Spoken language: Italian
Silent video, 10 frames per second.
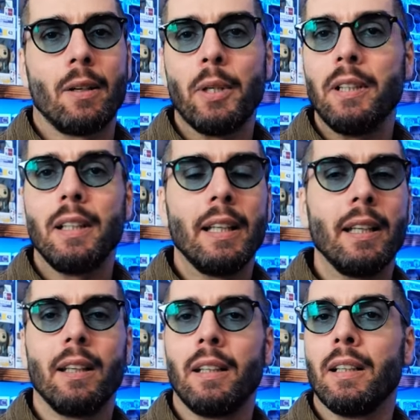
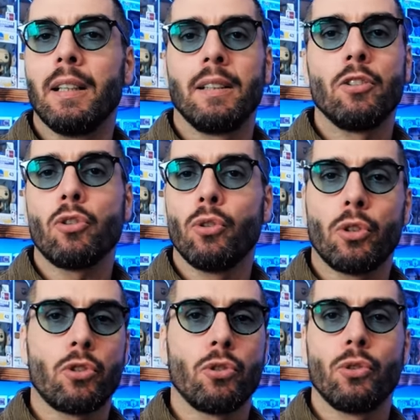quindi il
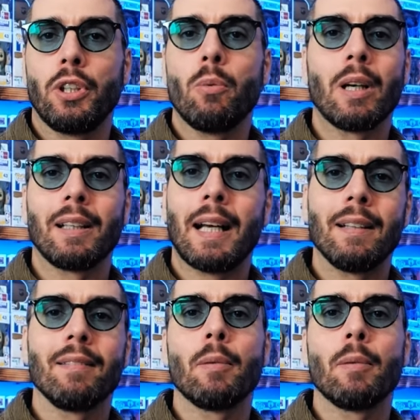discorso riguardante